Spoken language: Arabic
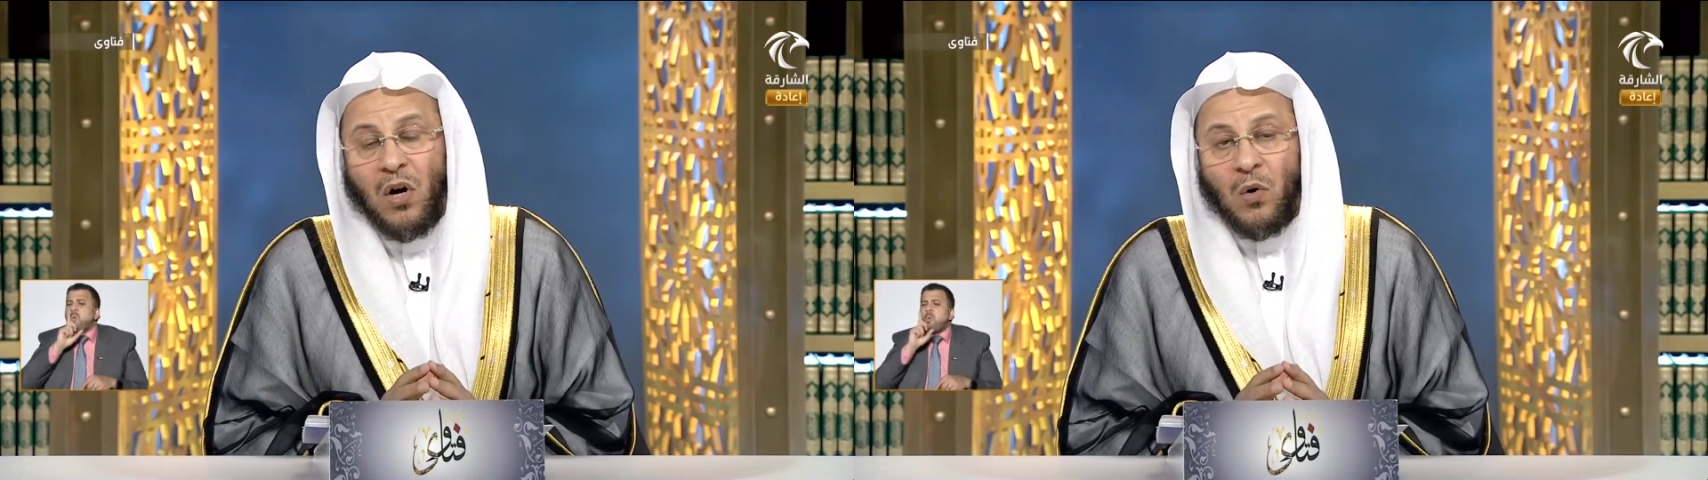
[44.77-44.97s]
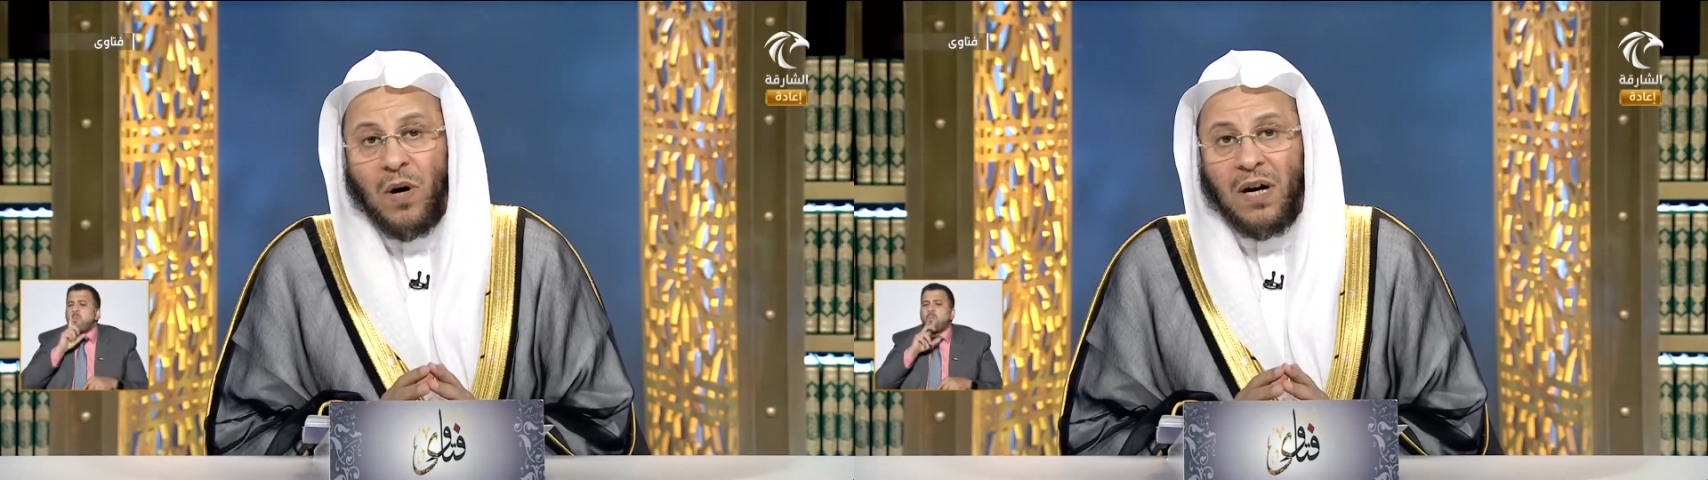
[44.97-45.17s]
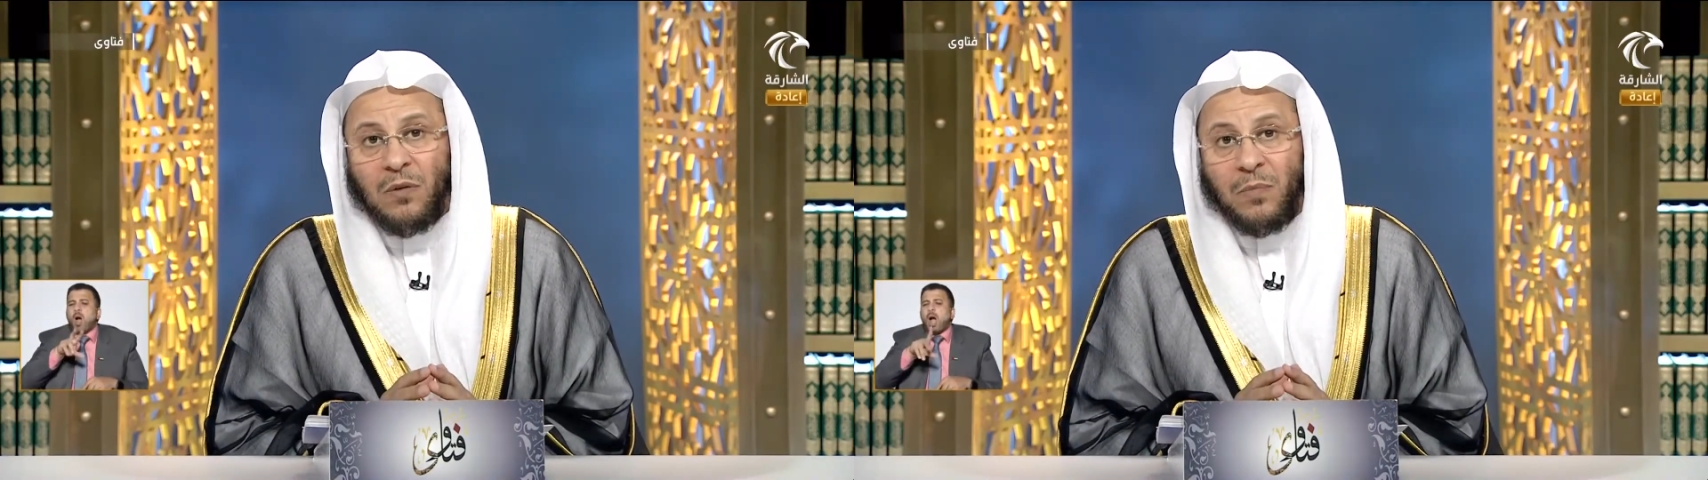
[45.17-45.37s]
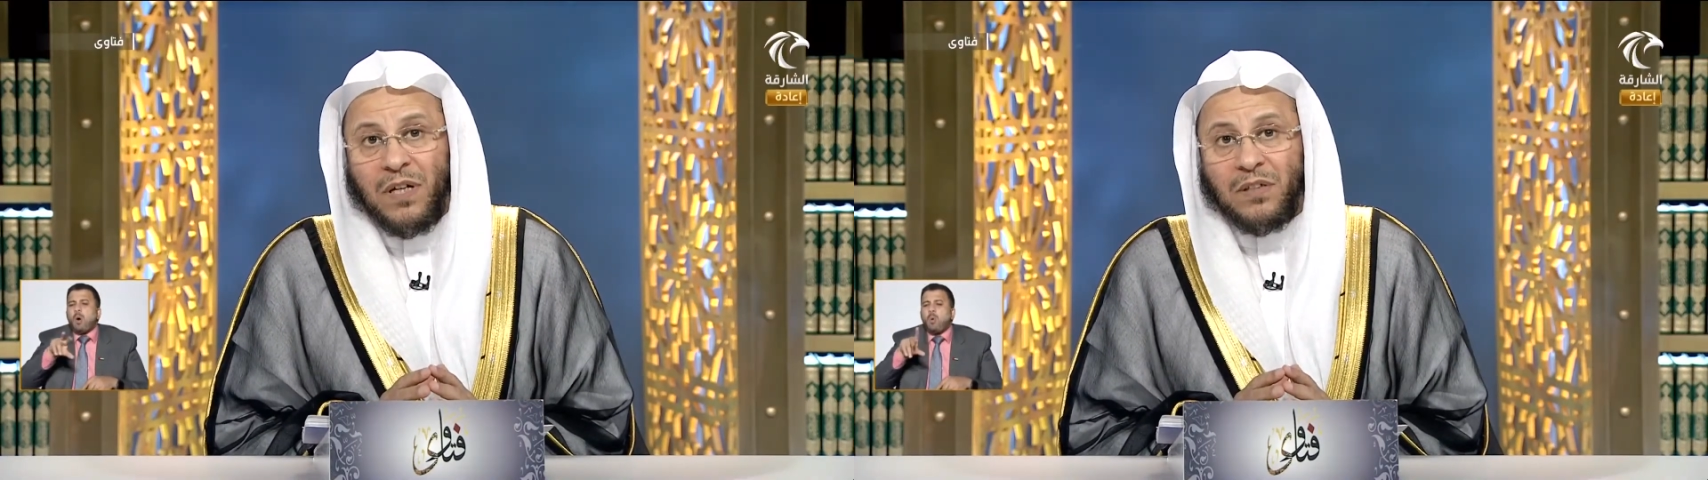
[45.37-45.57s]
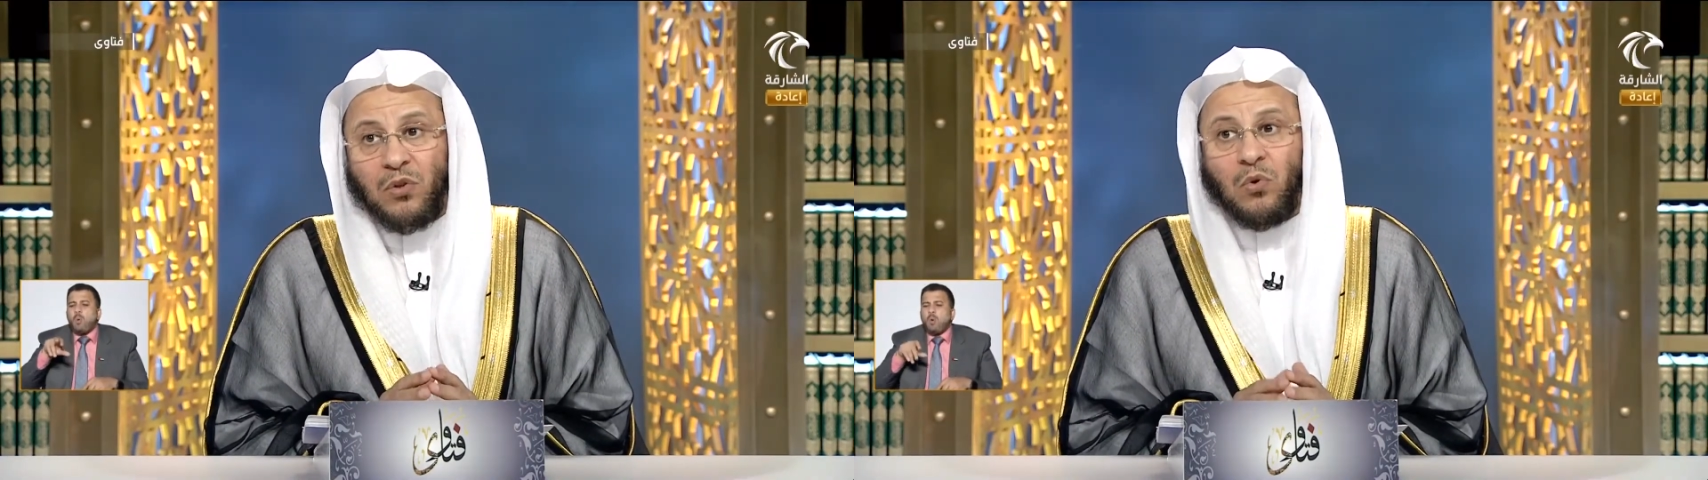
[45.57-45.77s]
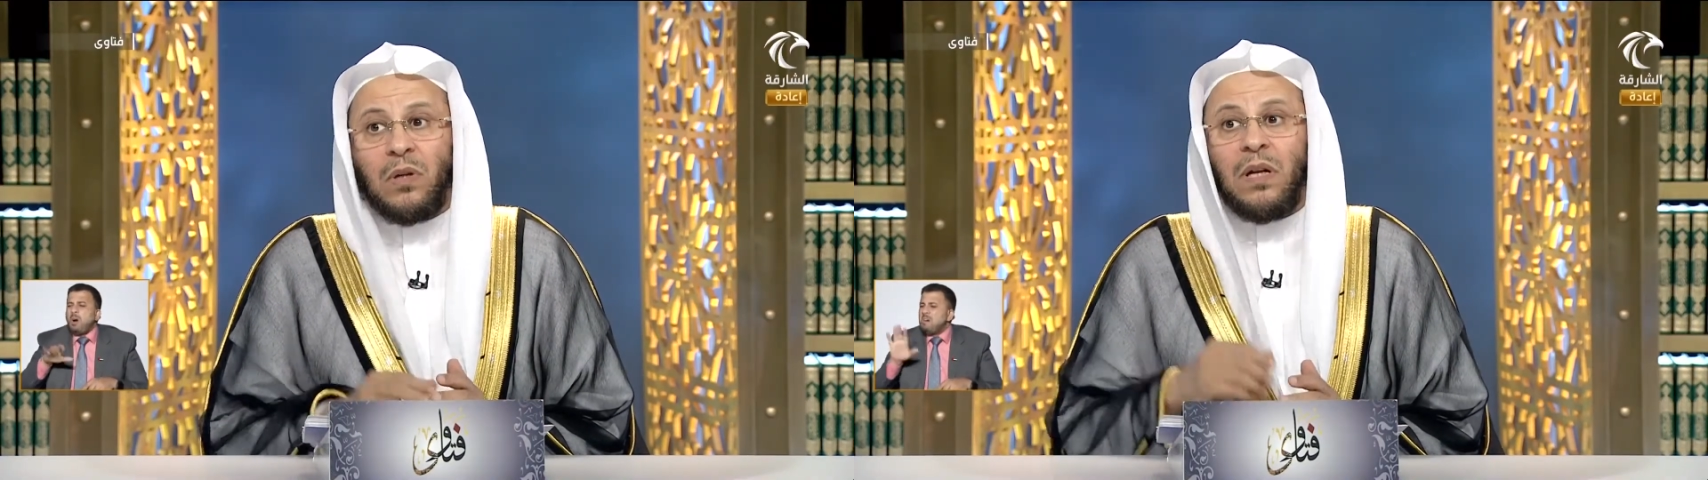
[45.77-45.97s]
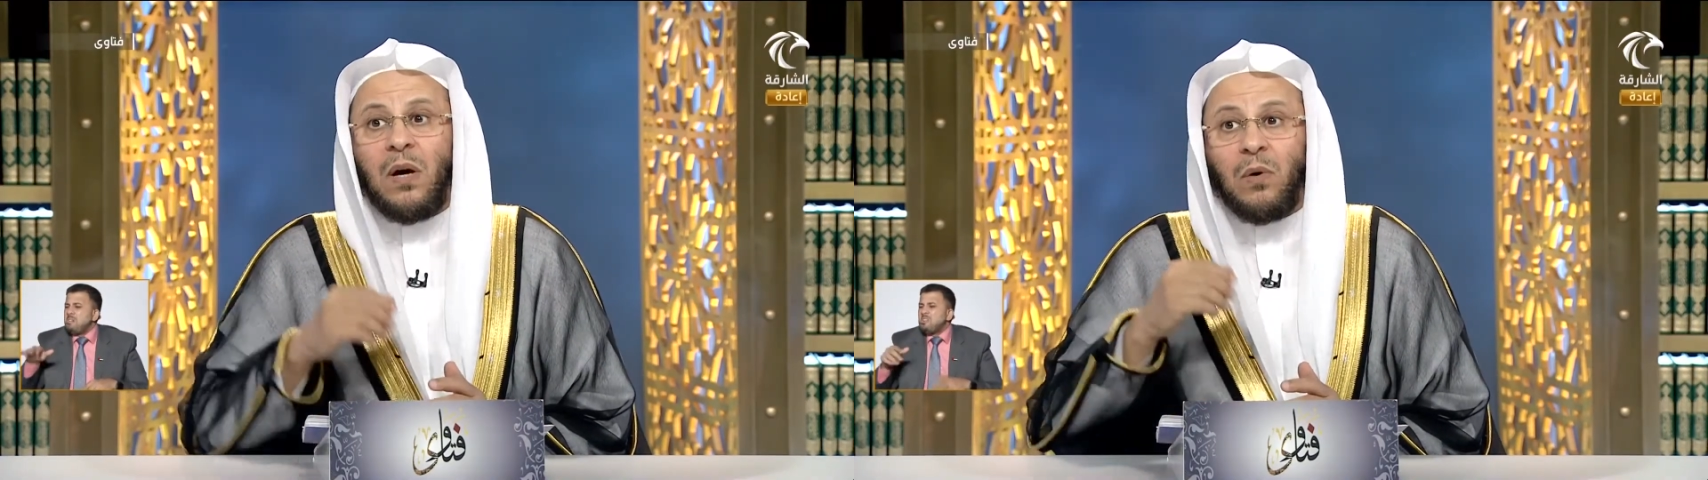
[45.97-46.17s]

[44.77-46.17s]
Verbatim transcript: وأهل بيتها تقول لا